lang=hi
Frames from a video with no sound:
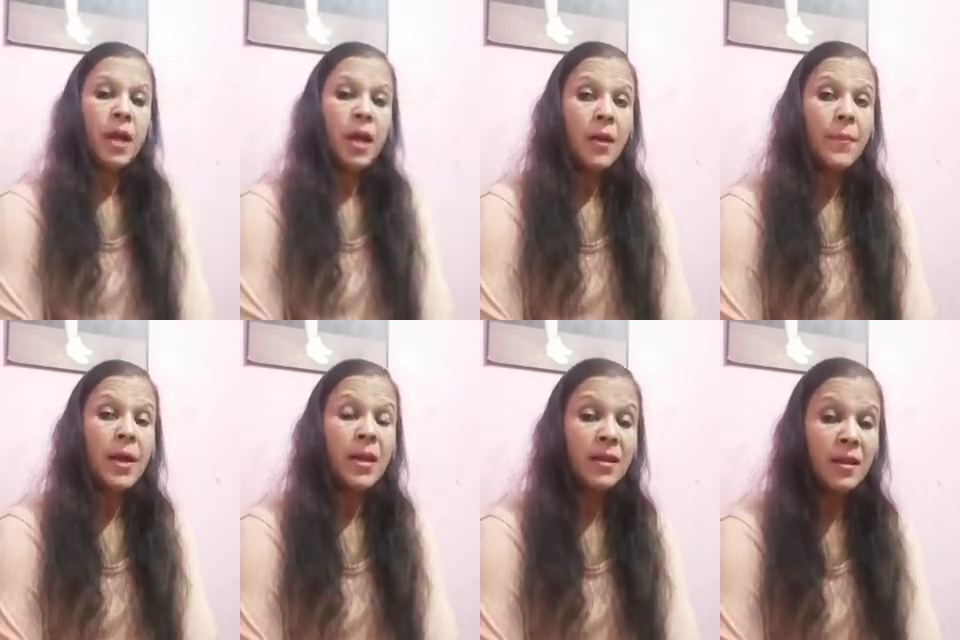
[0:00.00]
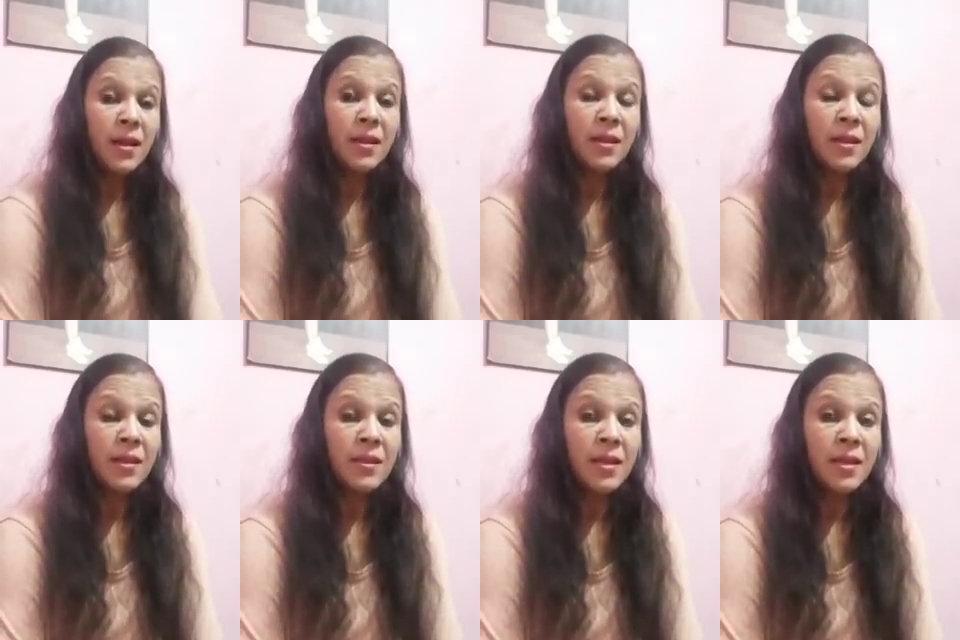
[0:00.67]
हमारे घर के
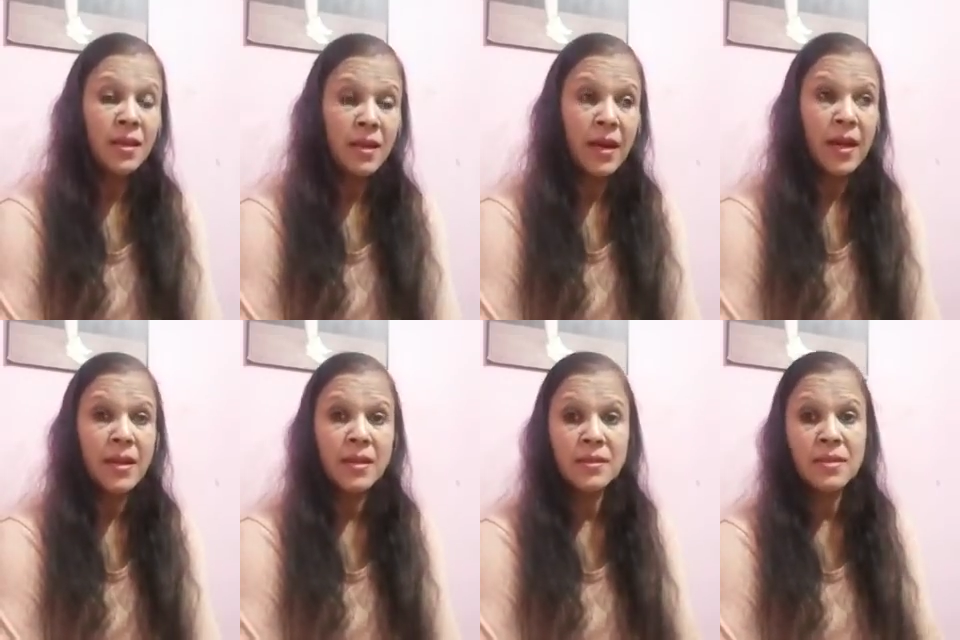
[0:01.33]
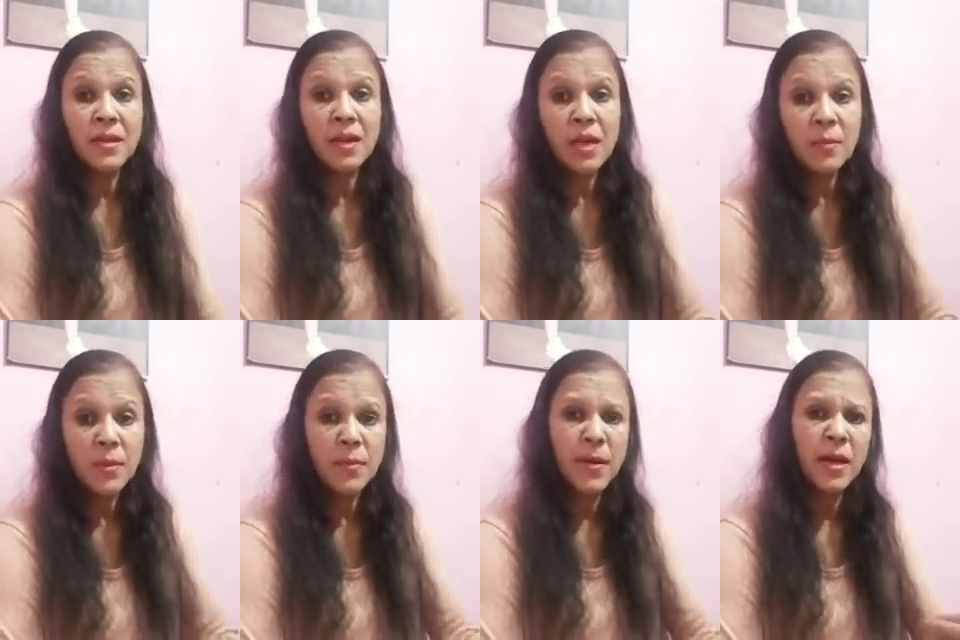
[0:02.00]
अंदर लड़ाई झगड़ा
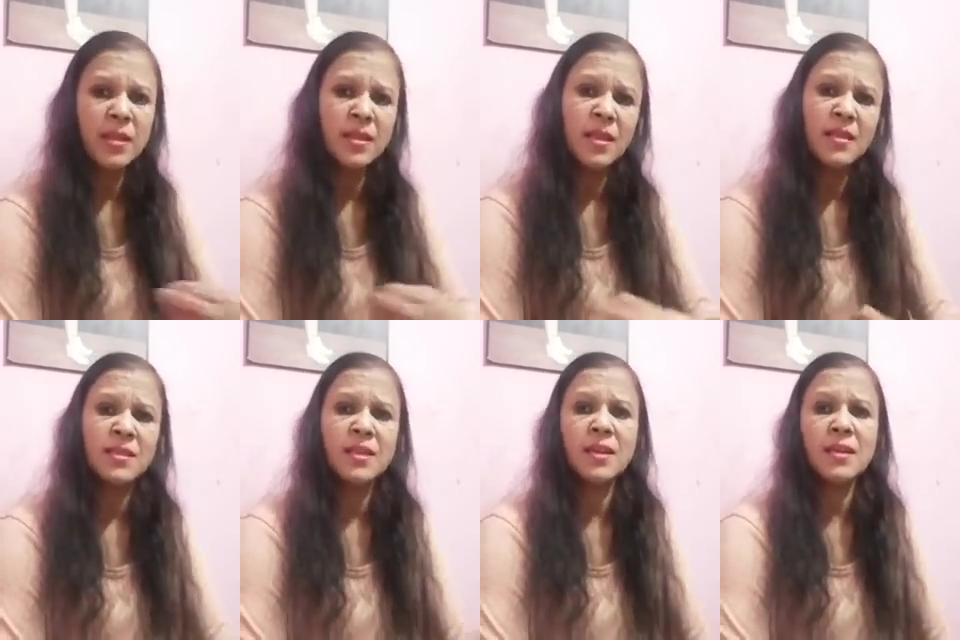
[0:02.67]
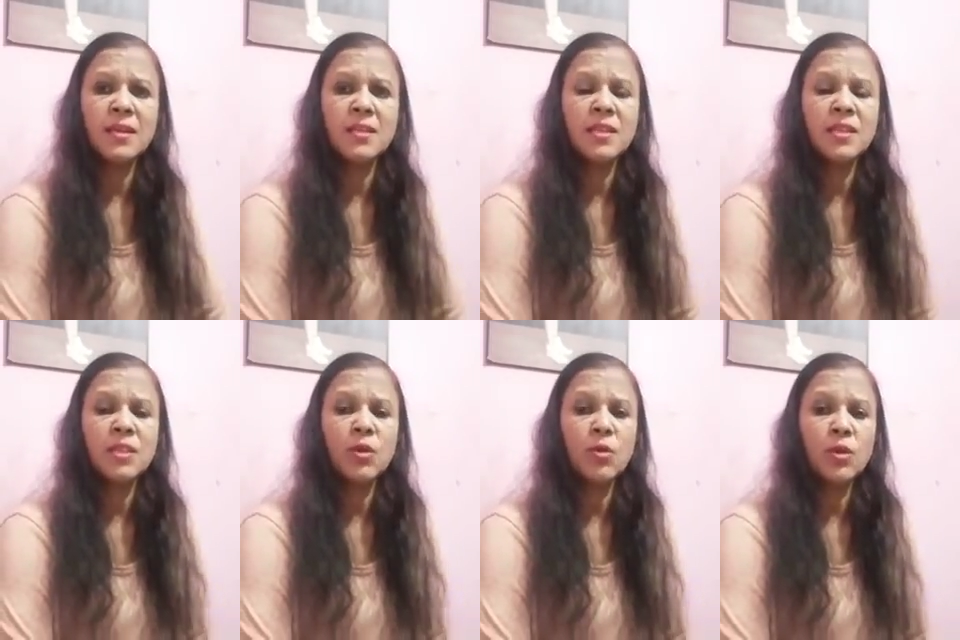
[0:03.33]
विवाद दस तरह की
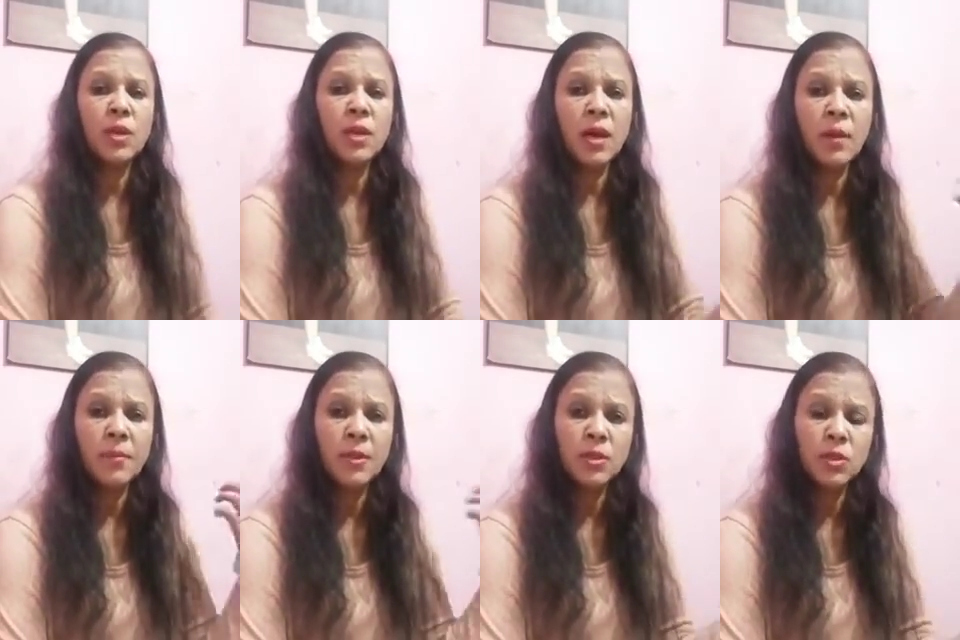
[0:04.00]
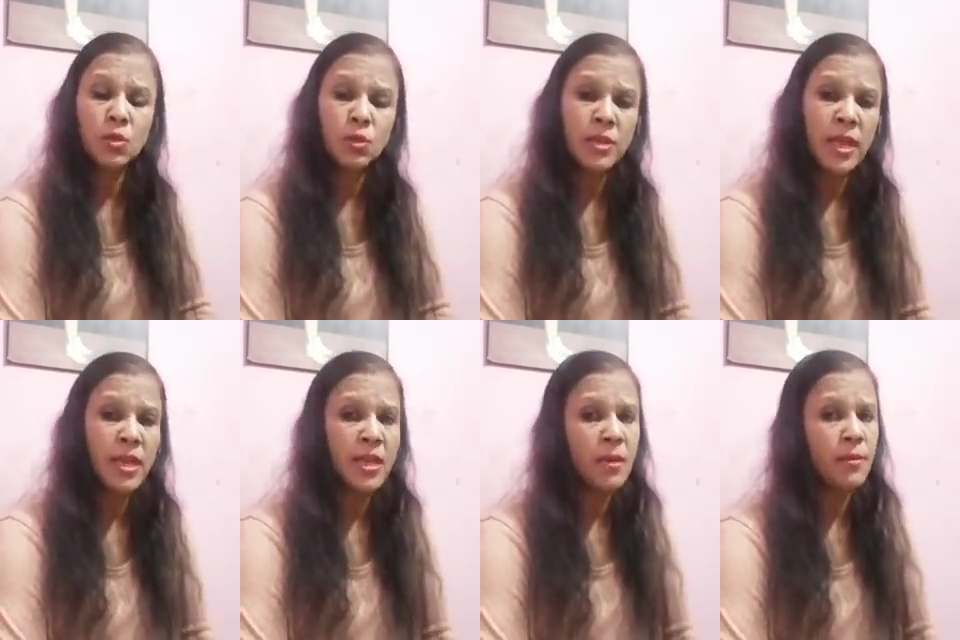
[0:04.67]
चीज़ें होंगी हम
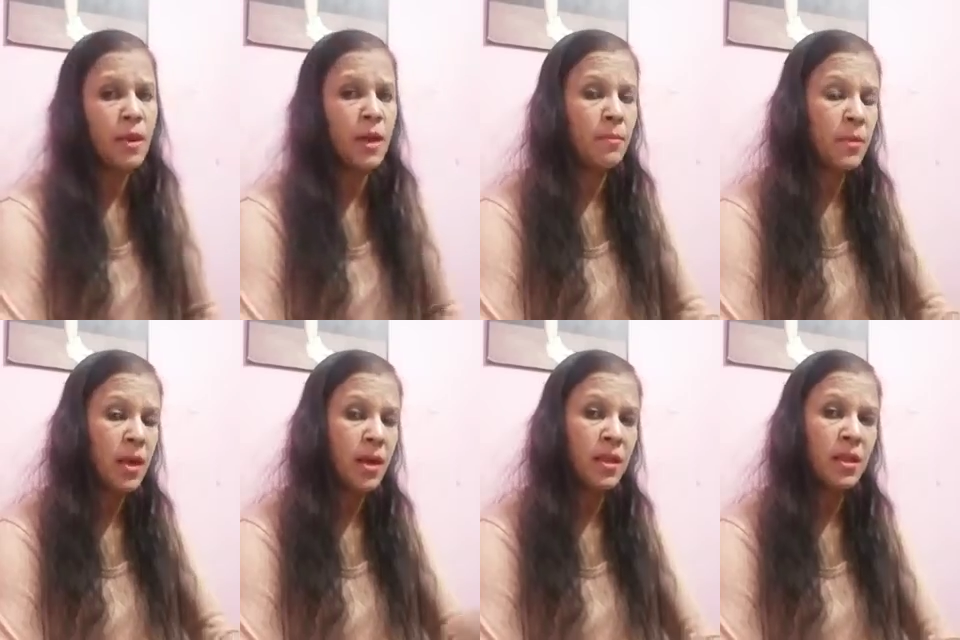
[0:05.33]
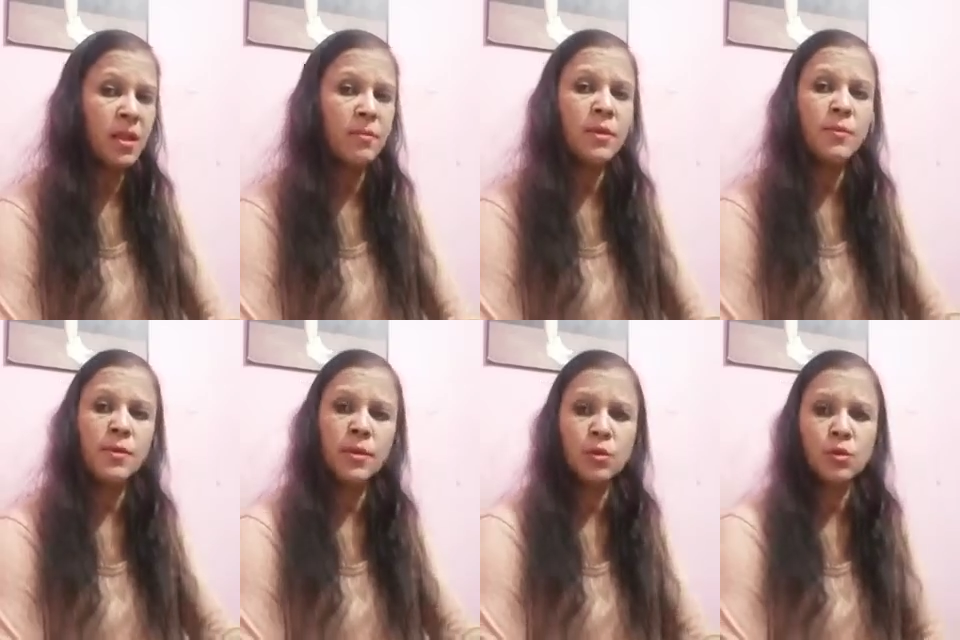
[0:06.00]
सुलझाएंगे भी हम लड़ेंगे भी
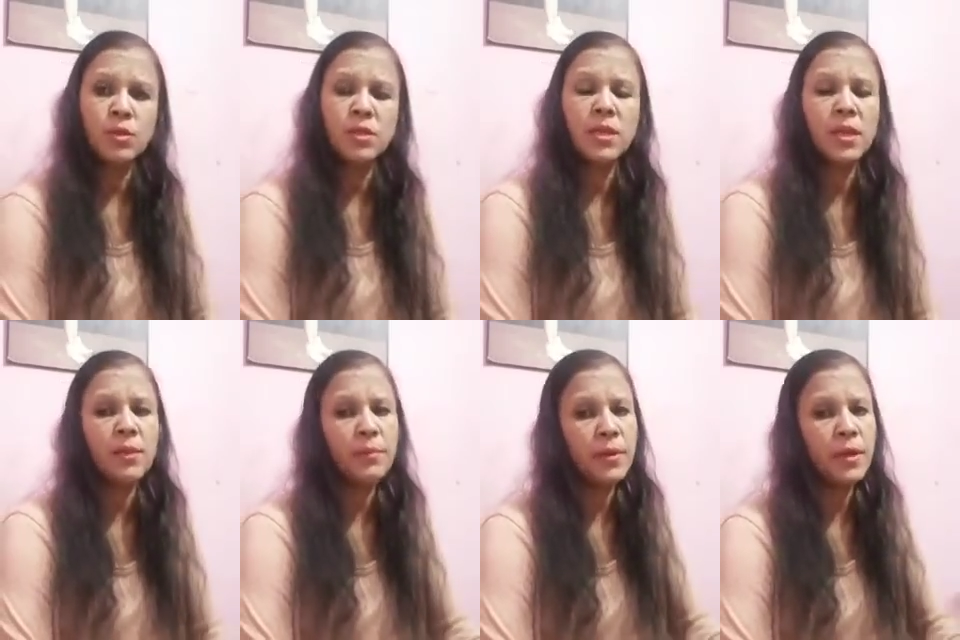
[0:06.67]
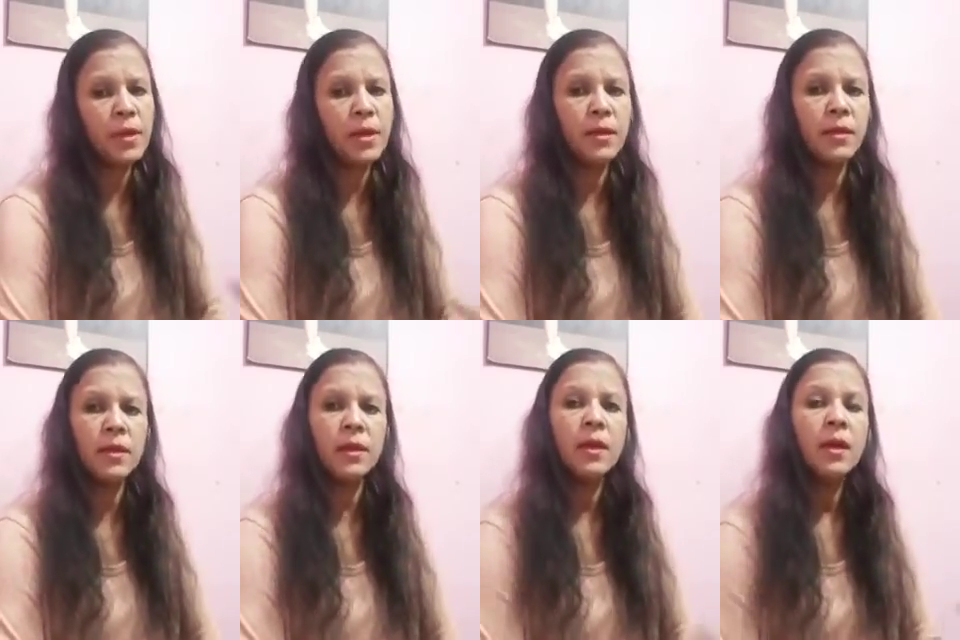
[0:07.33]
फिर सुलझेंगे फिर
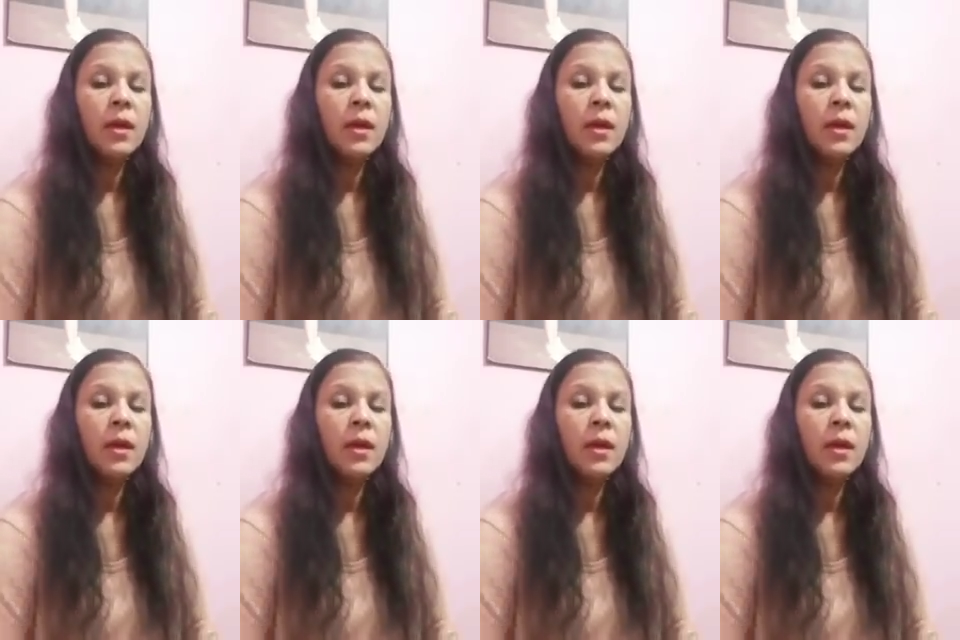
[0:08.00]
लड़ेंगे